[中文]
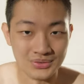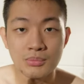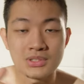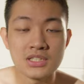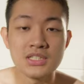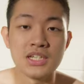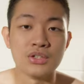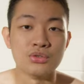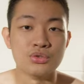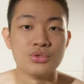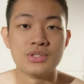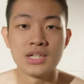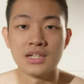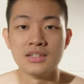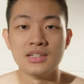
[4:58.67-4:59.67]
我们之前有去
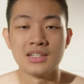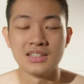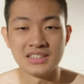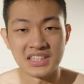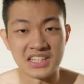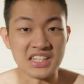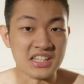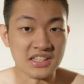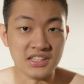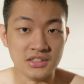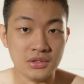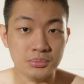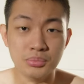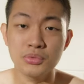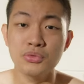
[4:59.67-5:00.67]
测那个体能
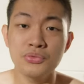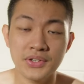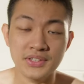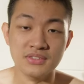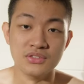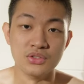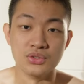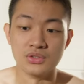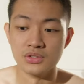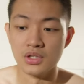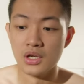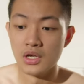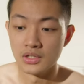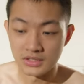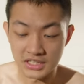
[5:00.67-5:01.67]
的部分，就是
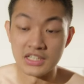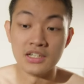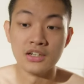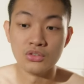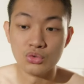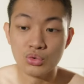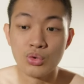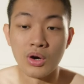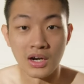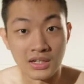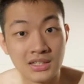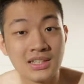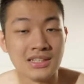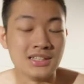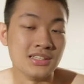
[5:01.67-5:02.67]
体能如果合
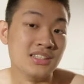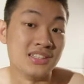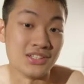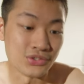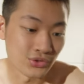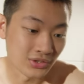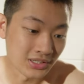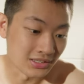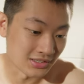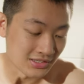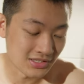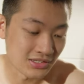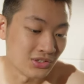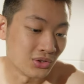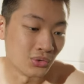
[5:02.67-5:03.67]
格的，你就可以
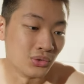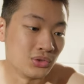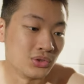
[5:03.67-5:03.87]
自由活